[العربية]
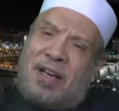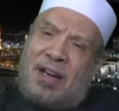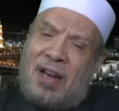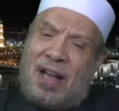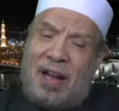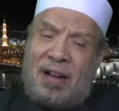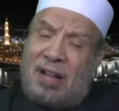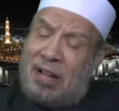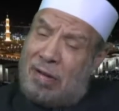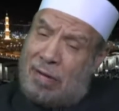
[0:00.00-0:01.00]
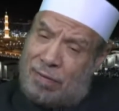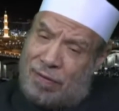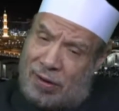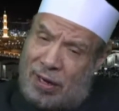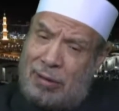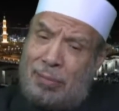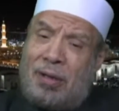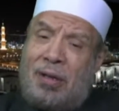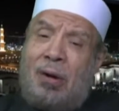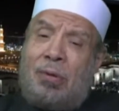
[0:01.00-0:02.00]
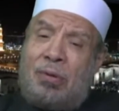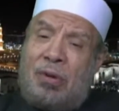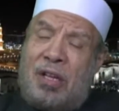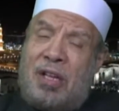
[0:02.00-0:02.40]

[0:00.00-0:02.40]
الله فرحم الله